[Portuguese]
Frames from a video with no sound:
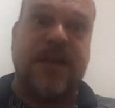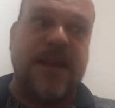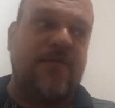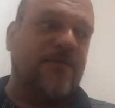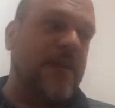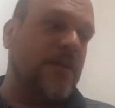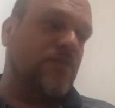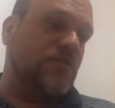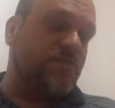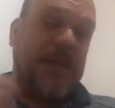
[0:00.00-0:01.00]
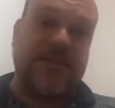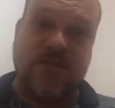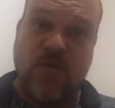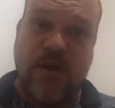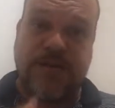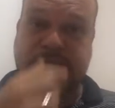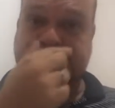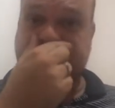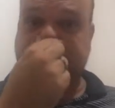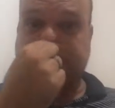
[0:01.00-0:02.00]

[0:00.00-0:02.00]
benefícios, pensões